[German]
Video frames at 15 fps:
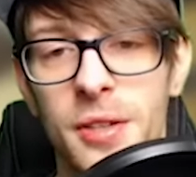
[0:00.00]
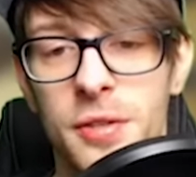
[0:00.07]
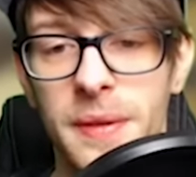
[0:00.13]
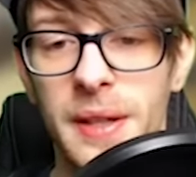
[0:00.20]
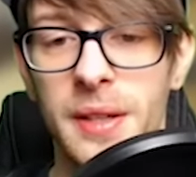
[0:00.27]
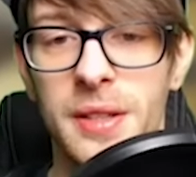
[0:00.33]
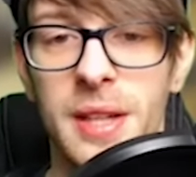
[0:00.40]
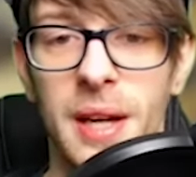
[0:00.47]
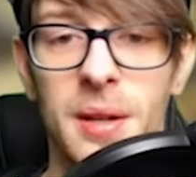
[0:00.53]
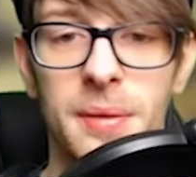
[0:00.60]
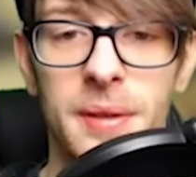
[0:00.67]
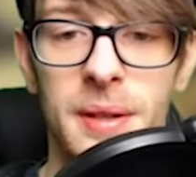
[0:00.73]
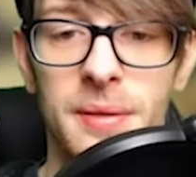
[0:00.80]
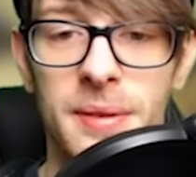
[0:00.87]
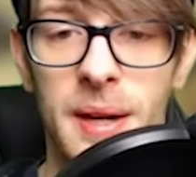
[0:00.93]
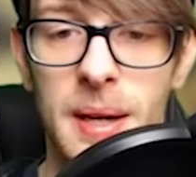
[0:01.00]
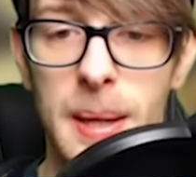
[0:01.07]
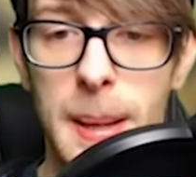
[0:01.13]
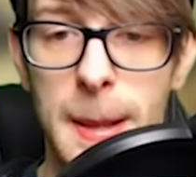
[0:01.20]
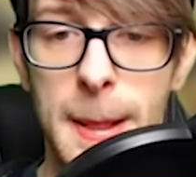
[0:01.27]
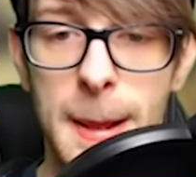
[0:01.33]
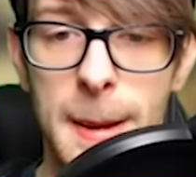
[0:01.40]
Schwierigkeit auf jeden Fall.
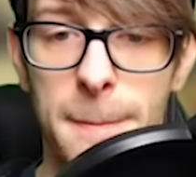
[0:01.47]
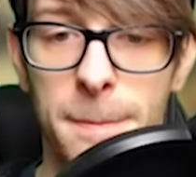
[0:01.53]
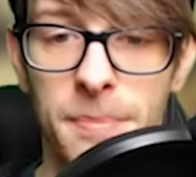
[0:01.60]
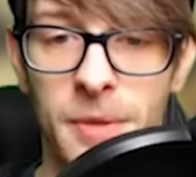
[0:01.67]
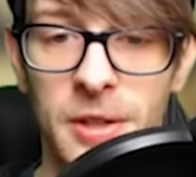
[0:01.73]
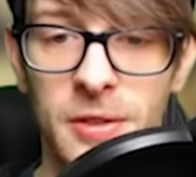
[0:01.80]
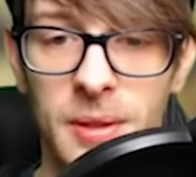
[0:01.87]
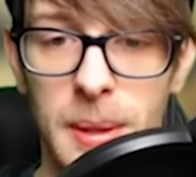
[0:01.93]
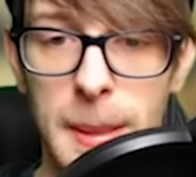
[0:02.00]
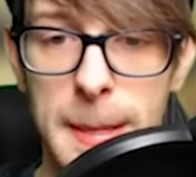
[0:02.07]
Was?